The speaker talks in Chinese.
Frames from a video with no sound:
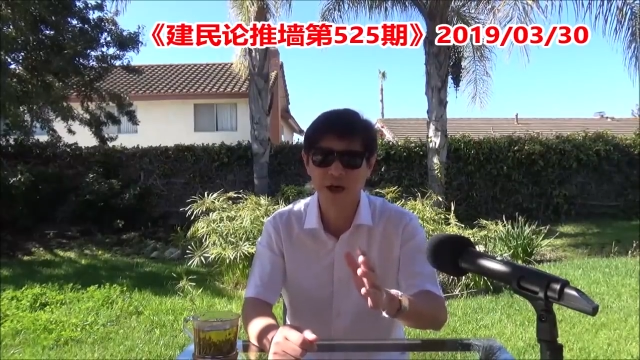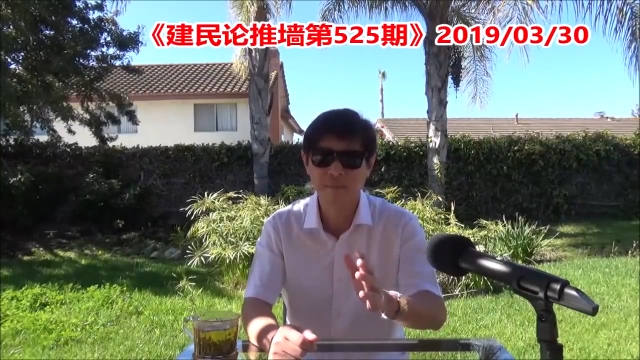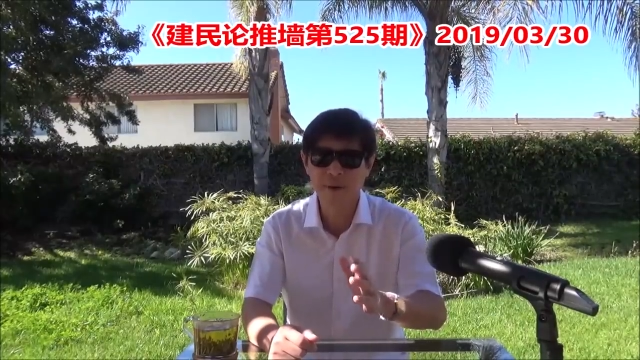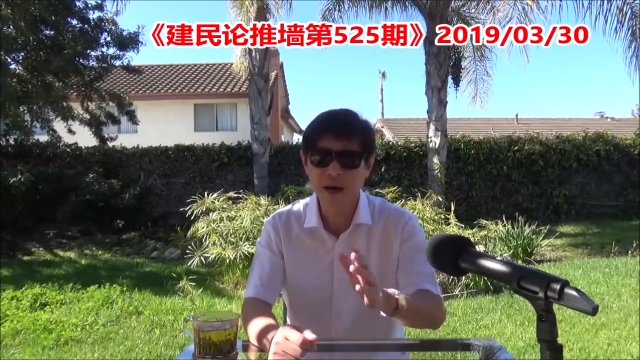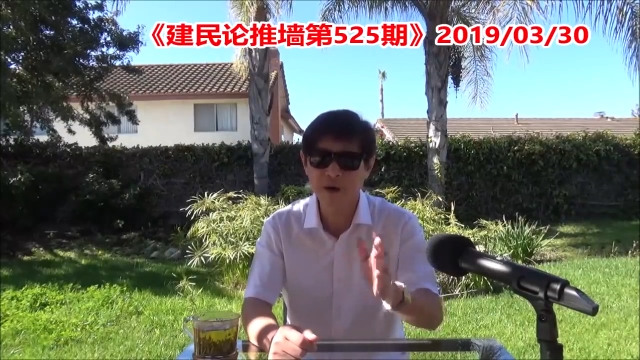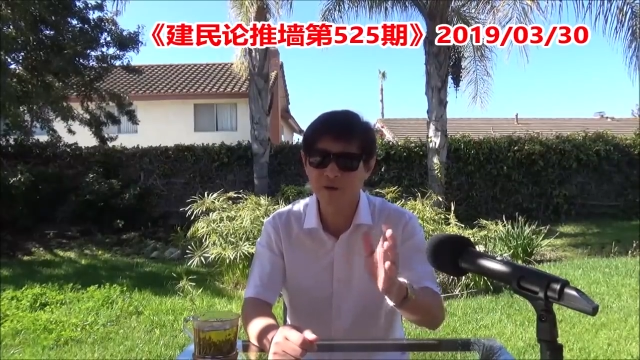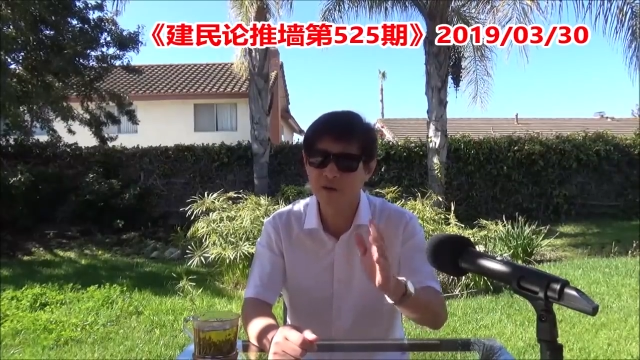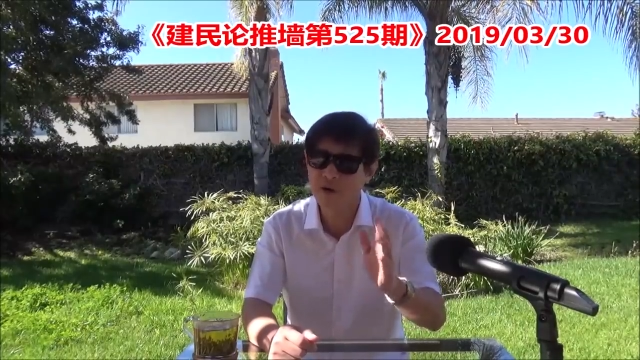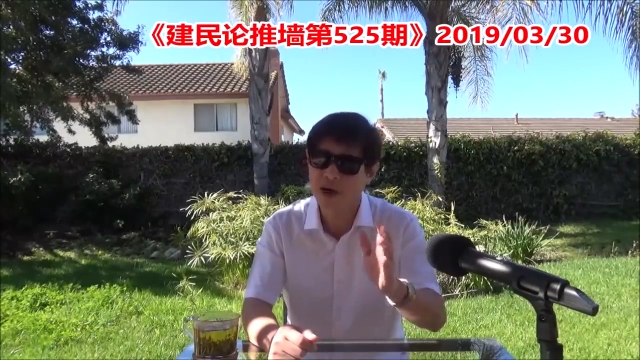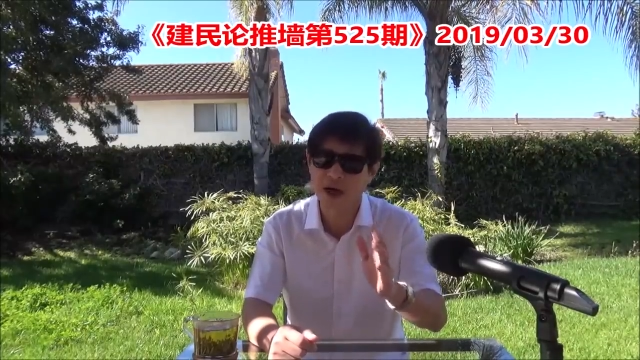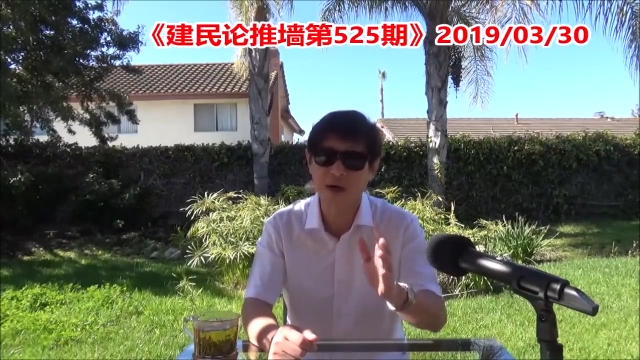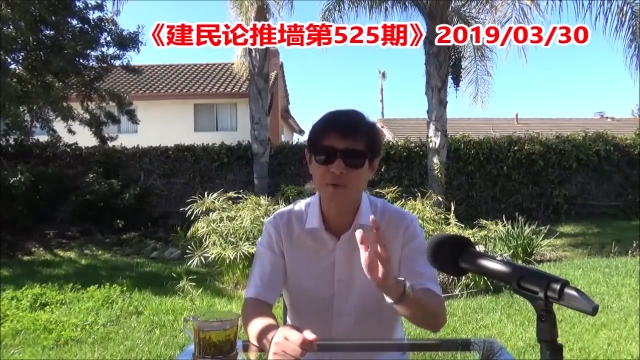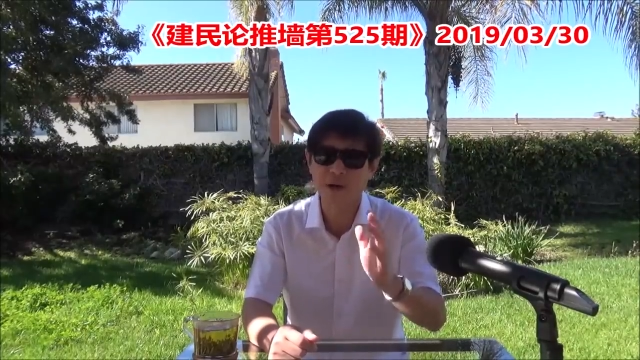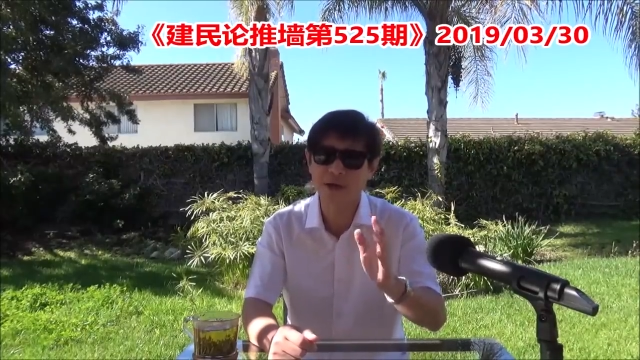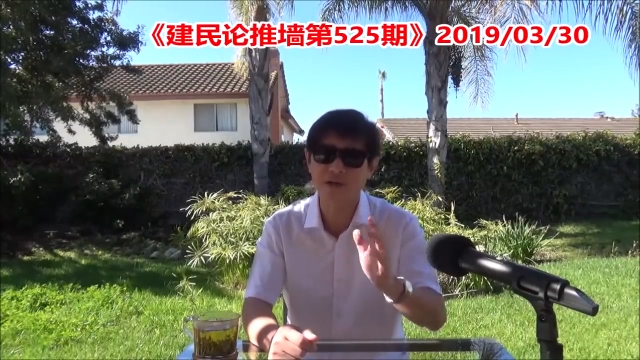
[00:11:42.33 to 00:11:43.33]
马克龙
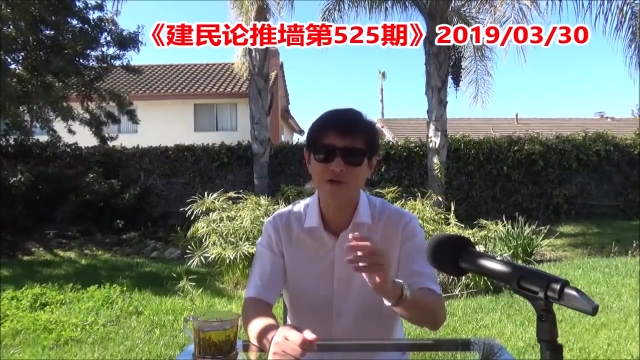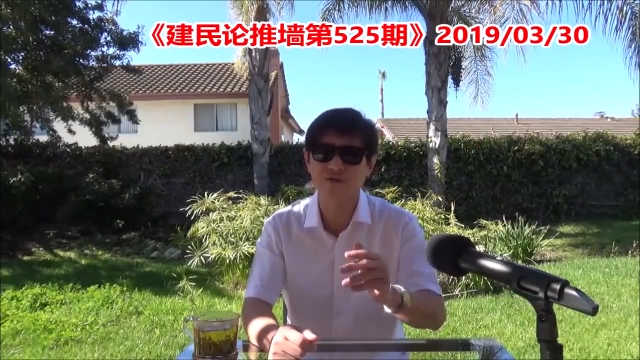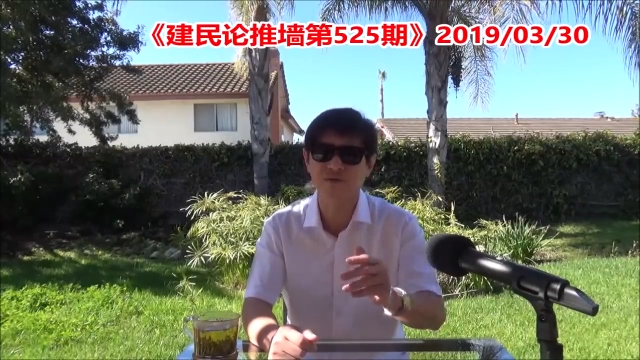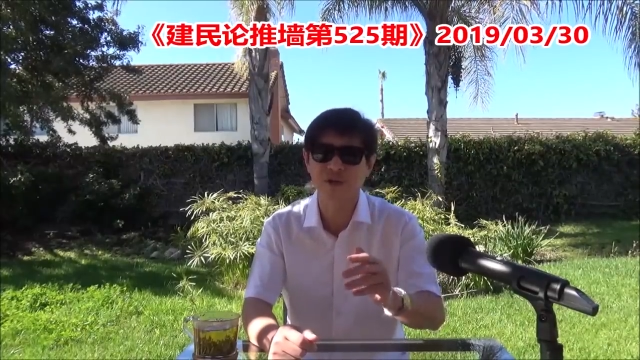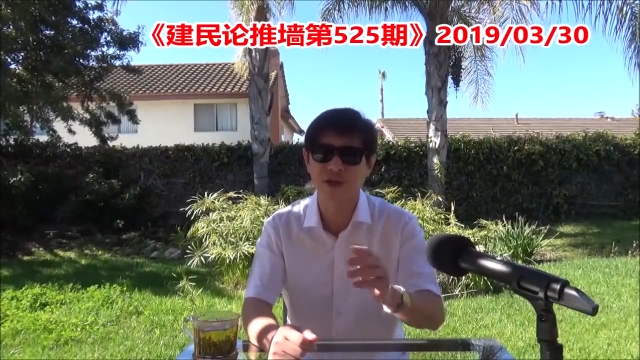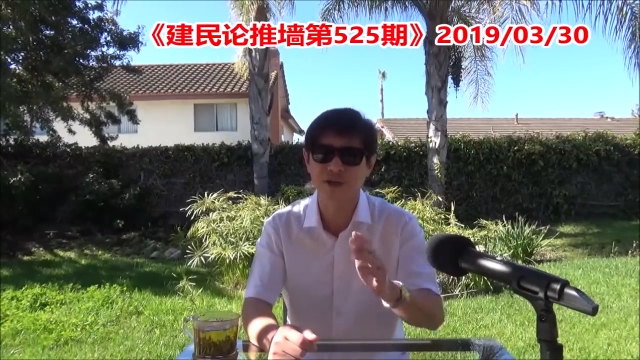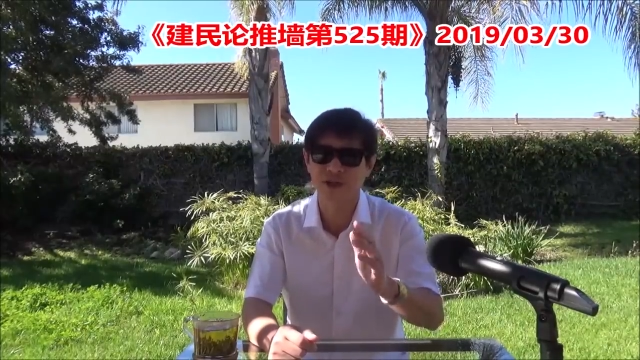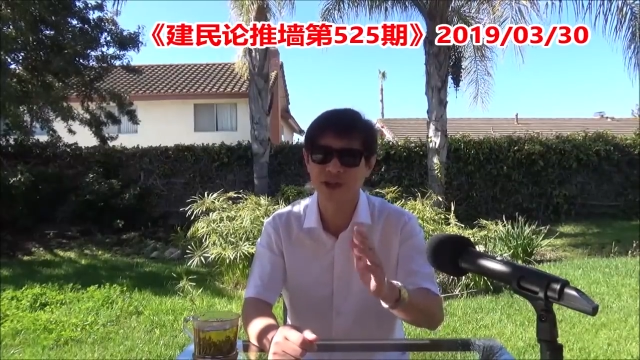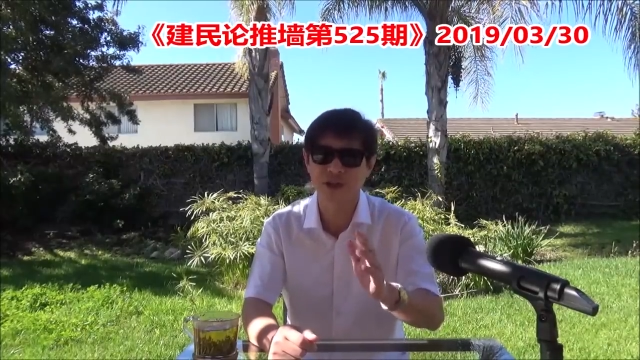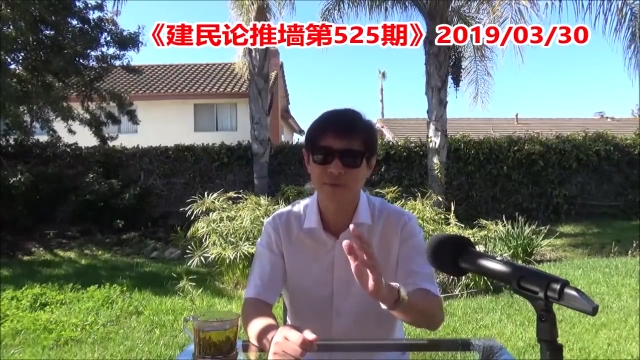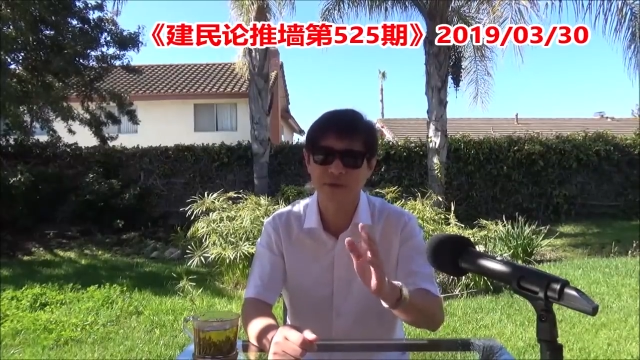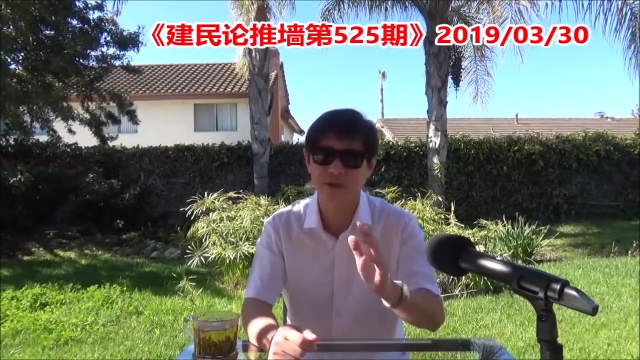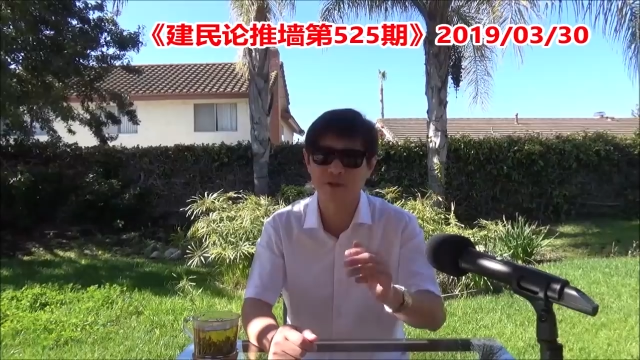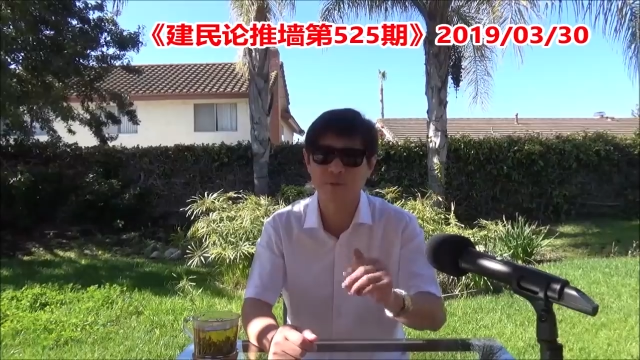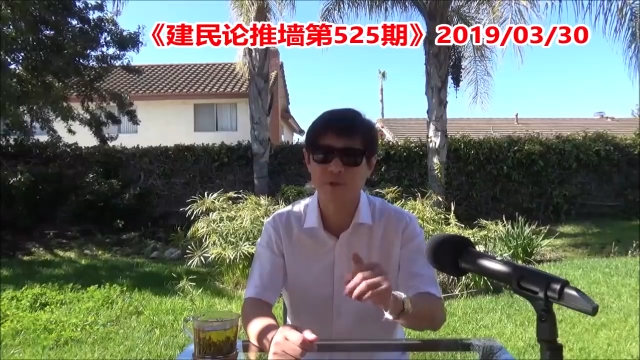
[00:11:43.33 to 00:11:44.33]
很快就注意到习近
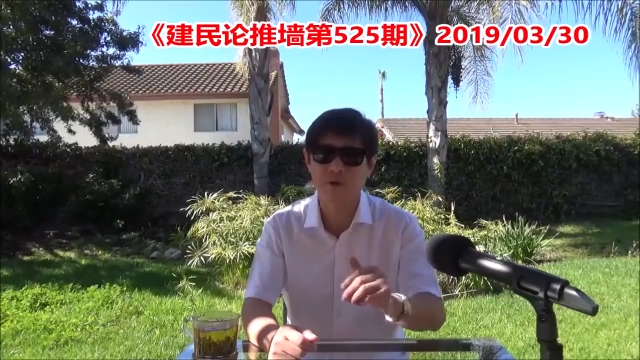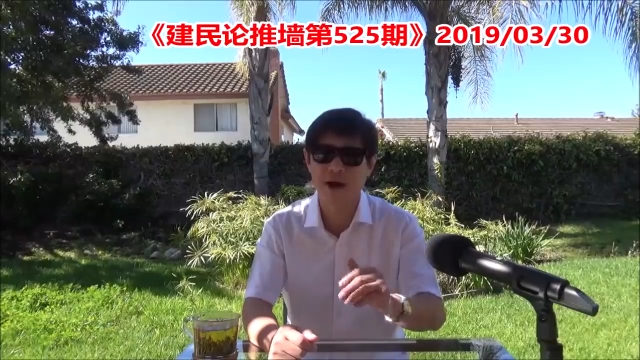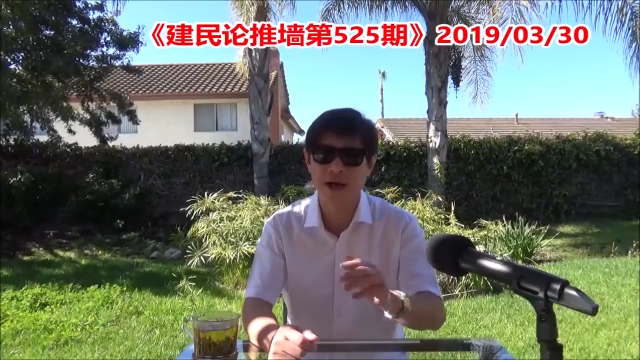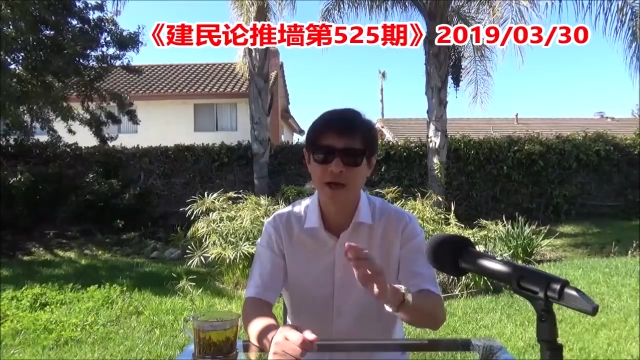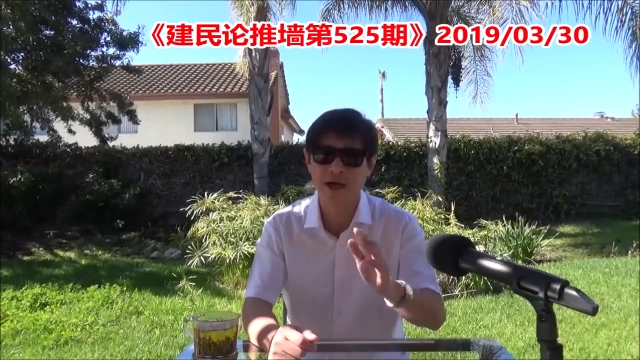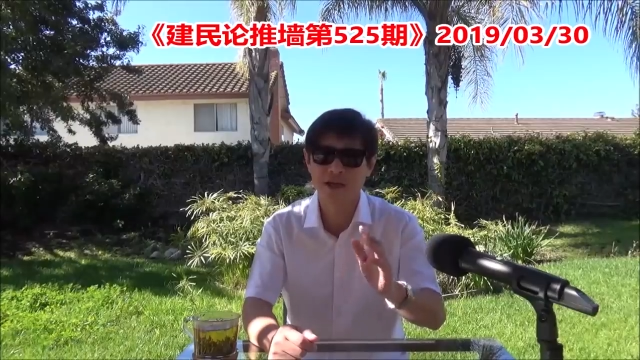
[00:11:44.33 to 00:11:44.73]
平走不快，